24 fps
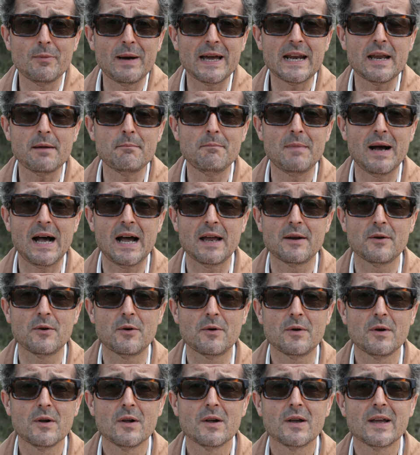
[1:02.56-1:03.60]

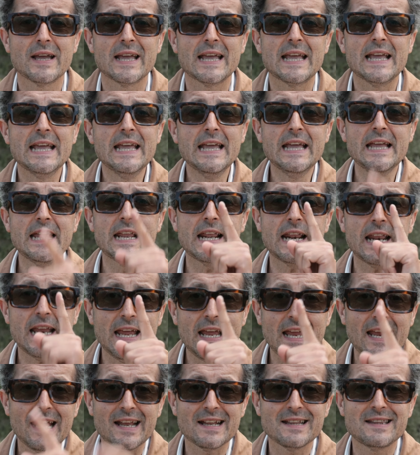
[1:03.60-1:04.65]
maremmano, il
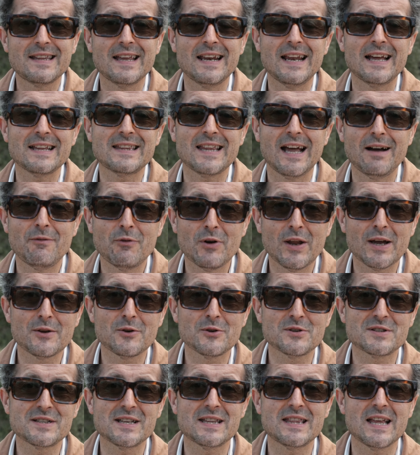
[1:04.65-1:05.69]
re della tavola
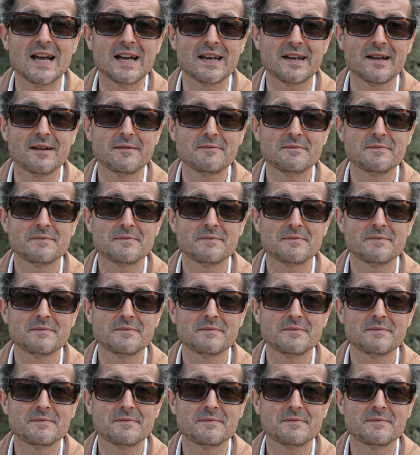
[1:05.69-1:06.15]
grossetana.